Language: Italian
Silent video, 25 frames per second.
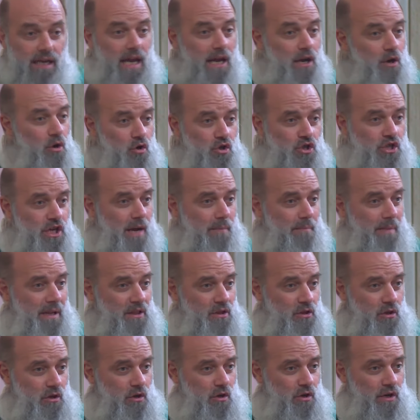che non ci
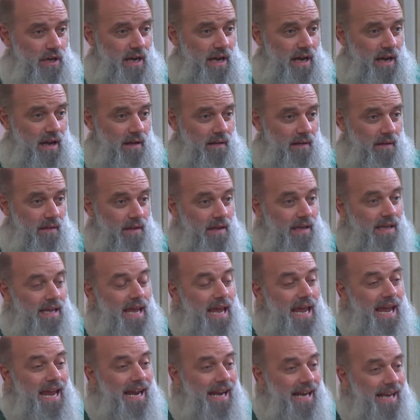abbandona,
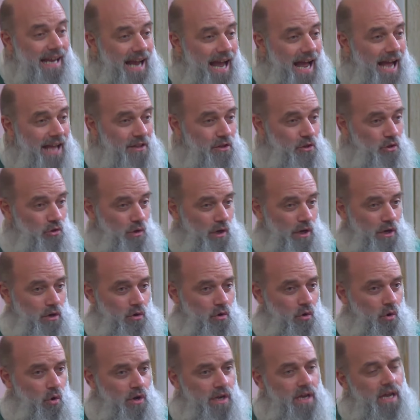che è accanto a
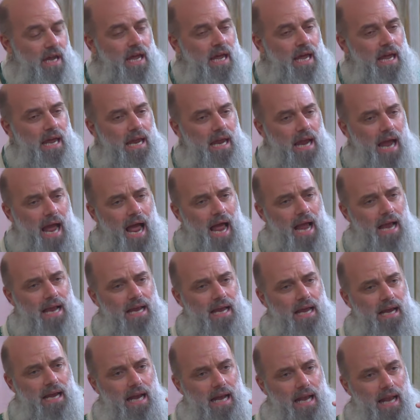noi e
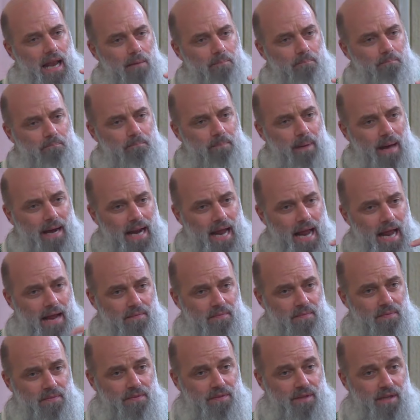anche
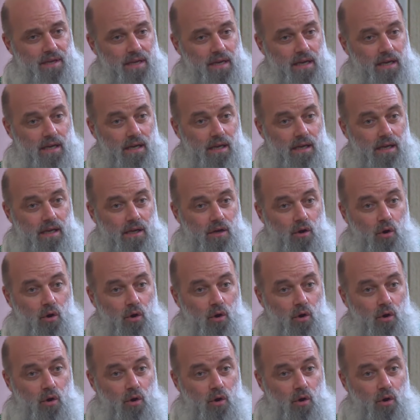nell'apparente